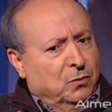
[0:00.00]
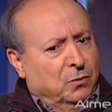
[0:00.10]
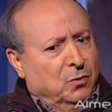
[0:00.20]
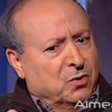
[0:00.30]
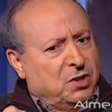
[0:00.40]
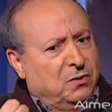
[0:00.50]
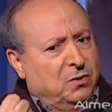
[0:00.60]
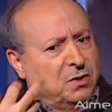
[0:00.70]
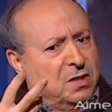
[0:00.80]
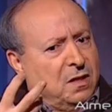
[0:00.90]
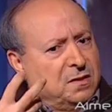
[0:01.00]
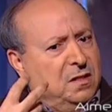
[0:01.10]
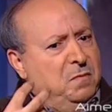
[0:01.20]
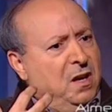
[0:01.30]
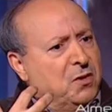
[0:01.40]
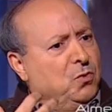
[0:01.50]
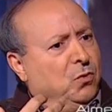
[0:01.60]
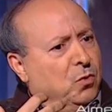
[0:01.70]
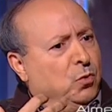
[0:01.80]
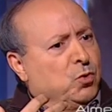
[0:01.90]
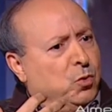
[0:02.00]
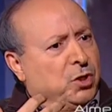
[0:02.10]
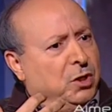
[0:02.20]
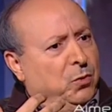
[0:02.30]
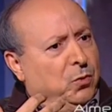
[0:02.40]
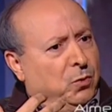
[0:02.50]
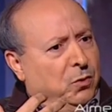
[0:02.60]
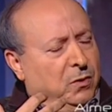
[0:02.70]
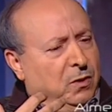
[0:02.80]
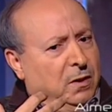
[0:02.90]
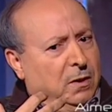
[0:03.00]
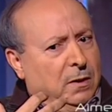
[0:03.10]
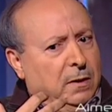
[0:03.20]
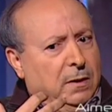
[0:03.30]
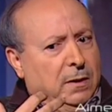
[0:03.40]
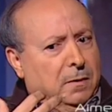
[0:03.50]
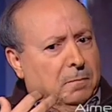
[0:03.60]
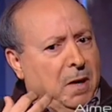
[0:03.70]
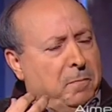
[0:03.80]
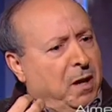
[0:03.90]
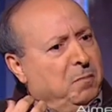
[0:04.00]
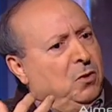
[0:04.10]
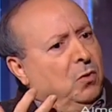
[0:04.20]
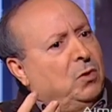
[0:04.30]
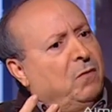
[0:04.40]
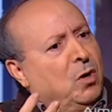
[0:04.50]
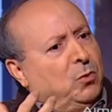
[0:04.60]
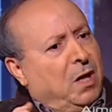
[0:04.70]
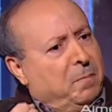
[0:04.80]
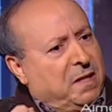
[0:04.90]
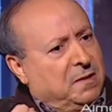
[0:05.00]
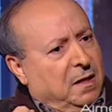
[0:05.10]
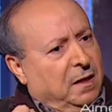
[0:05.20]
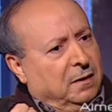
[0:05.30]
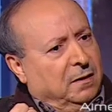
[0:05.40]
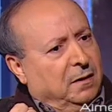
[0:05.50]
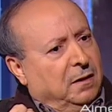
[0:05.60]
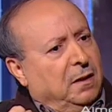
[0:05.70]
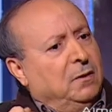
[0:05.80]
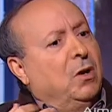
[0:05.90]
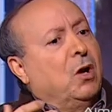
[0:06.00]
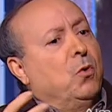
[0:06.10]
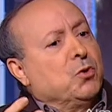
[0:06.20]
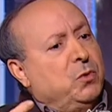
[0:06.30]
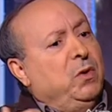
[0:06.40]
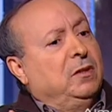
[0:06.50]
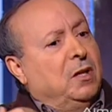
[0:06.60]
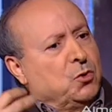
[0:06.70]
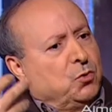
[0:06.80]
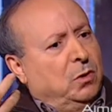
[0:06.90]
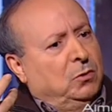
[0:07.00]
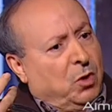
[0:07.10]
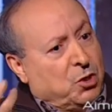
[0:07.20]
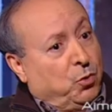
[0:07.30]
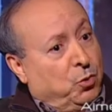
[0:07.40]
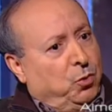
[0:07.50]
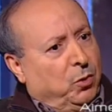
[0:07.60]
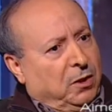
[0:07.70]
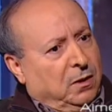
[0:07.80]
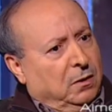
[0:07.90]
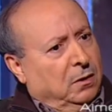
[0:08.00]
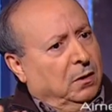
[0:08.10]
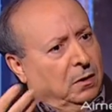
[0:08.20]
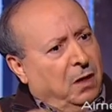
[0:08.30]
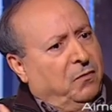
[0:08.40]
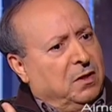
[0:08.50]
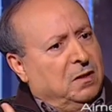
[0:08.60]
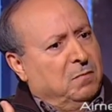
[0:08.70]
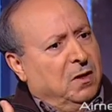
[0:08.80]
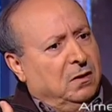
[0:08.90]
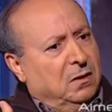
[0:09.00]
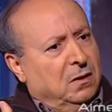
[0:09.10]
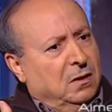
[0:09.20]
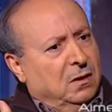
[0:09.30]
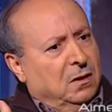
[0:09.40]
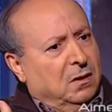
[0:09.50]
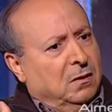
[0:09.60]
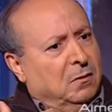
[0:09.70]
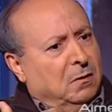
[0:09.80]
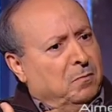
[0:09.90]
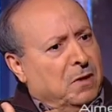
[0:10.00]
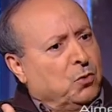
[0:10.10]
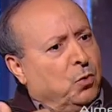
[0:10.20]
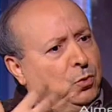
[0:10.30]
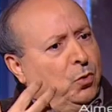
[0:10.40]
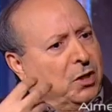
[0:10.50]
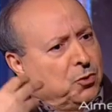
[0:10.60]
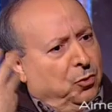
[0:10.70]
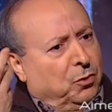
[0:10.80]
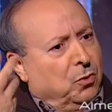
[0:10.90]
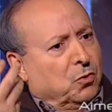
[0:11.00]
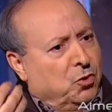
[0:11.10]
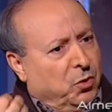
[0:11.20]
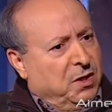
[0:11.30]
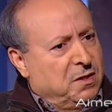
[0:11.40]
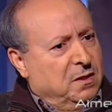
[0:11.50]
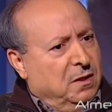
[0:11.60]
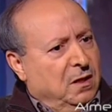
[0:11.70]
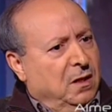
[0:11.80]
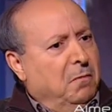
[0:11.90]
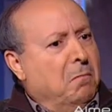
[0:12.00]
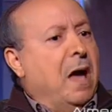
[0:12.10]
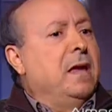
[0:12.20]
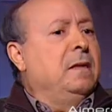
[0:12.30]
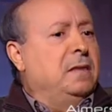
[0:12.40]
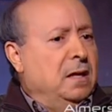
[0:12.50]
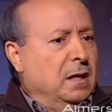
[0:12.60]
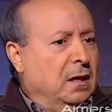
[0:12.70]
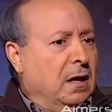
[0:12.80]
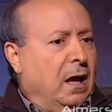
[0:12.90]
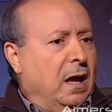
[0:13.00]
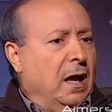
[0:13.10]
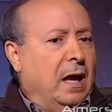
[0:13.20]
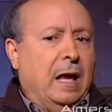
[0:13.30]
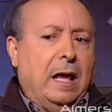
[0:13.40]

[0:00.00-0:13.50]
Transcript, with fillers: donc cette, cette, assimilation de tout ce que j'ai lu m'a permis donc d'avoir de la matière et de la construire, de la, de la structurer. Et là, effectivement, euh, ma structuration en tant que juriste m'a aidé à